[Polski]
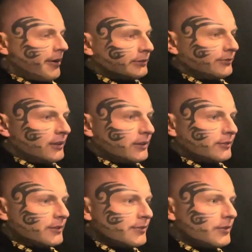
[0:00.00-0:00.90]
No waga to
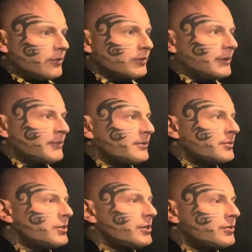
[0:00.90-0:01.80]
jest około tam
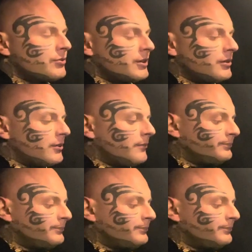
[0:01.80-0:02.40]
110 kg.